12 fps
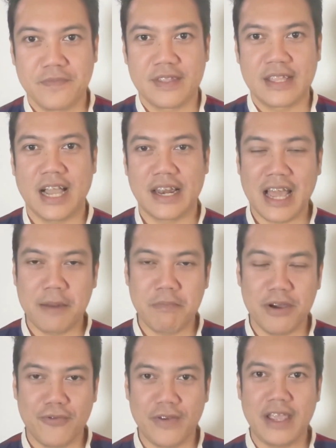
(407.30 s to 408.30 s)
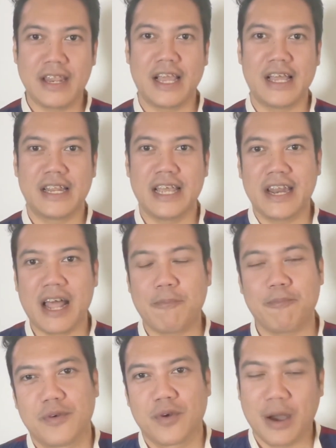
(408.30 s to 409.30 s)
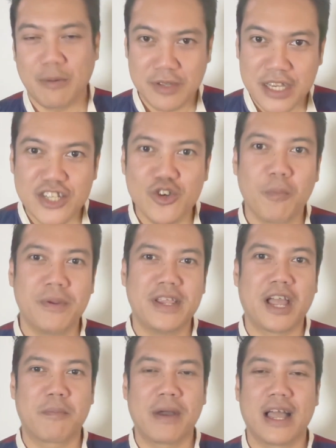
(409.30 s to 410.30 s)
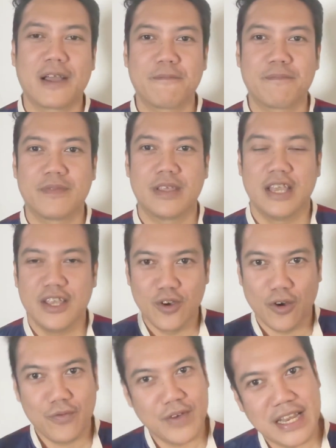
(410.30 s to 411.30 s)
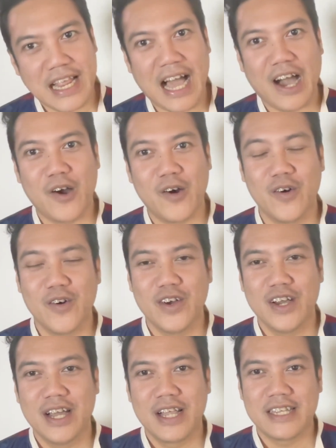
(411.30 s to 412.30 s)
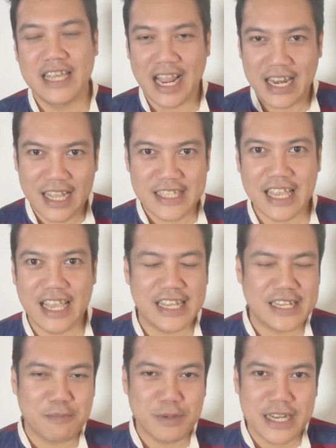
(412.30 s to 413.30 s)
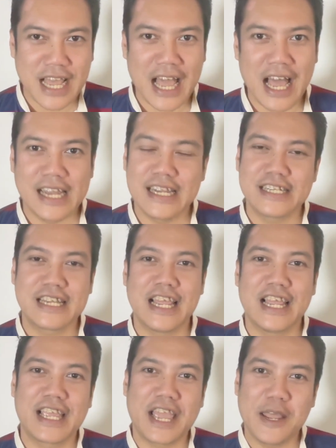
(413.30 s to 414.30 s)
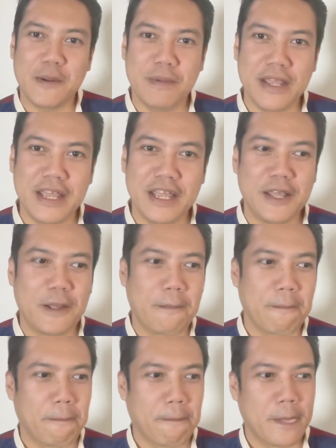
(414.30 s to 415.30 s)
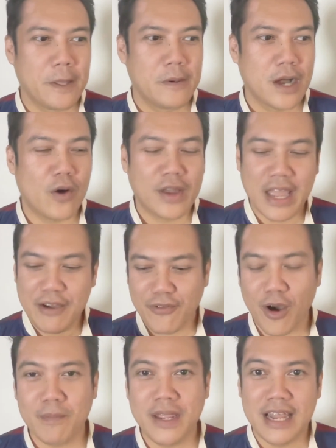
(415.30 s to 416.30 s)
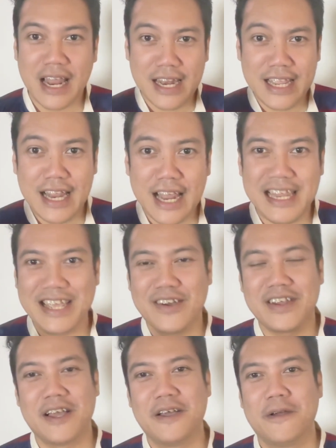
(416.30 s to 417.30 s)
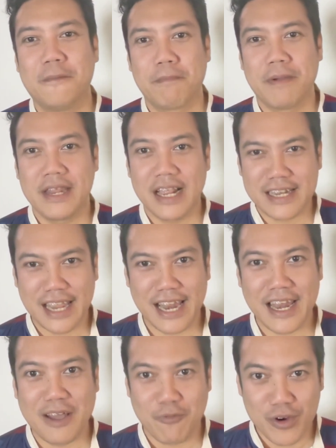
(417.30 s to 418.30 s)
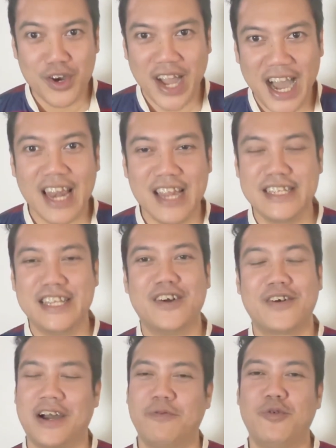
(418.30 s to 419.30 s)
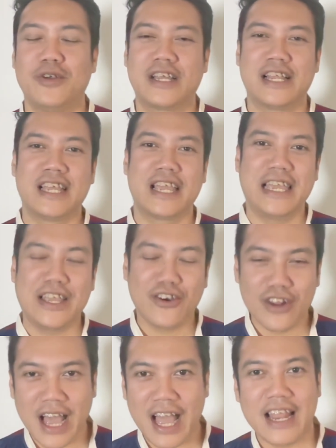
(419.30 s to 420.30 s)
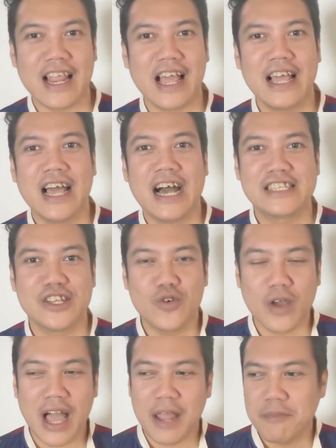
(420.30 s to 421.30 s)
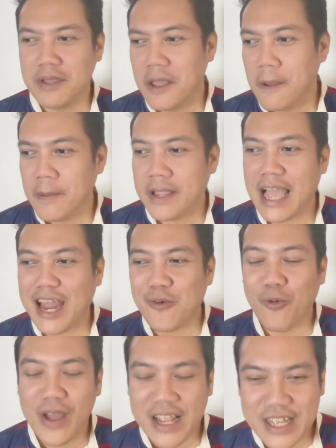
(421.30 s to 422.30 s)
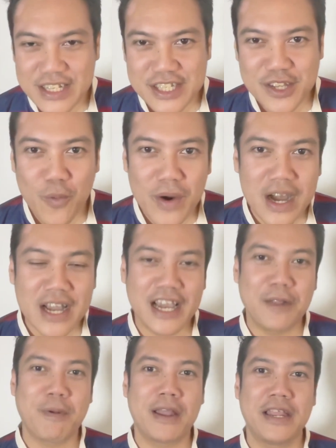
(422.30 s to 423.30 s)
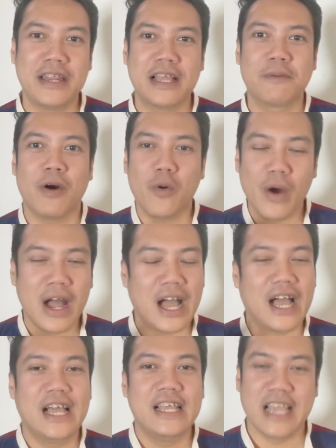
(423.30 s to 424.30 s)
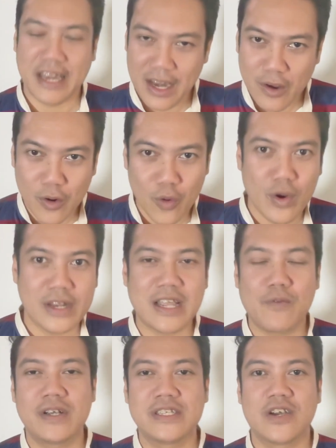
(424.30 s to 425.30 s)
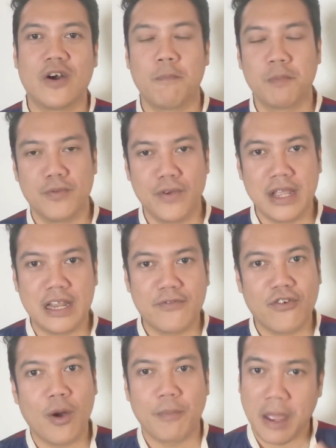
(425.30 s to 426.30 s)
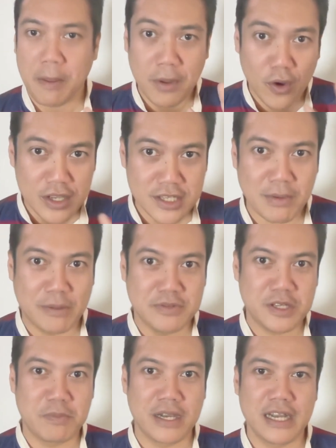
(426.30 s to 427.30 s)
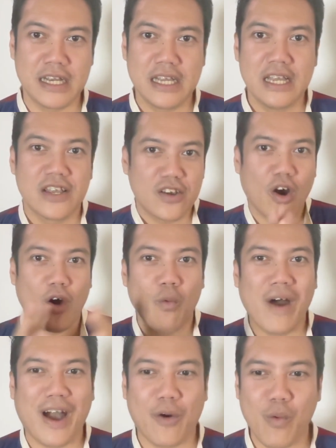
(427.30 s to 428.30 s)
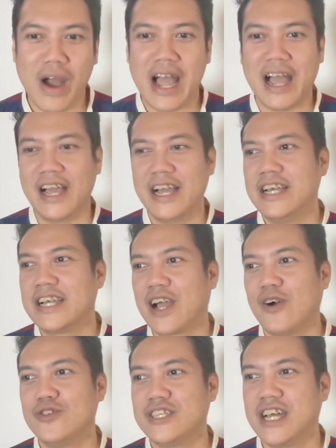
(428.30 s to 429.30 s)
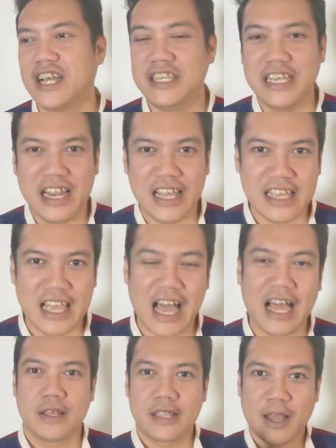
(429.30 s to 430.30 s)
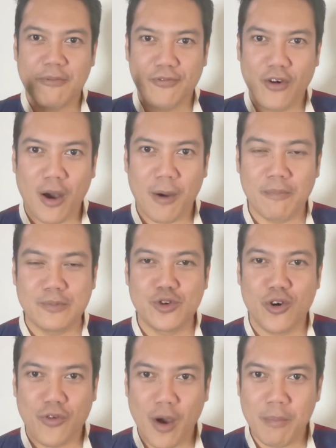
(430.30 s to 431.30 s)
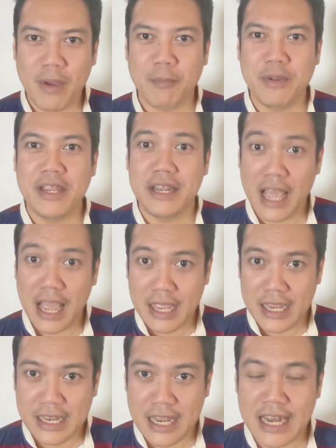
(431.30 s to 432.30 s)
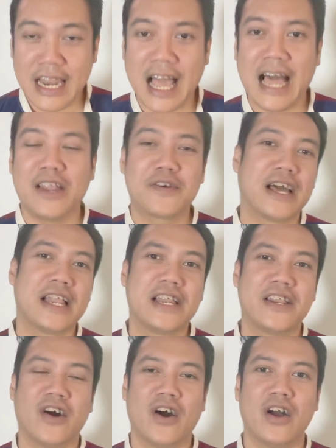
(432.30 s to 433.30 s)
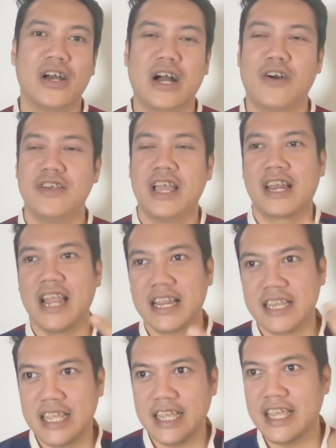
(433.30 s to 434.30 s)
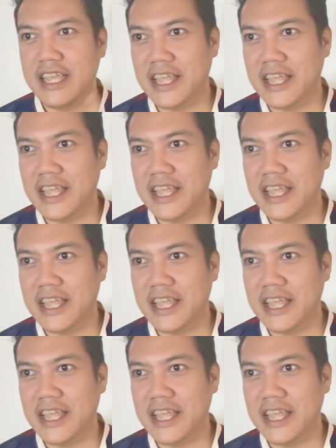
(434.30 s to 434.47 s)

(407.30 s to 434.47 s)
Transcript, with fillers: ทางด้านเมอร์ฟี่เนี่ยได้รับคำชื่นชมเป็นอย่างมากยกฝีเท้าจากนักเตะธรรมดานักเตะเกรด B เอาแค่ฟอร์มในนัดนี้นัดเดียวเนี่ยเป็นนักเตะระดับเวิร์คคลาสเลยทีเดียวพูดกันอย่างนี้ก็ได้นะอาจจะดูการเป็นการอวยเซเวอร์เกินไปนิดนึงเพราะว่าอย่างที่เรารู้กันครับว่าจาขอบเมอร์ฟี่นั้นฟอร์มแกไม่ค่อยสม่ำเสมอก็หวังว่าเขาจะยืนระยะทำฟอร์มโชว์ฟอร์มแบบนี้ได้นานๆแล้วกันเนาะเอาอย่างนัดที่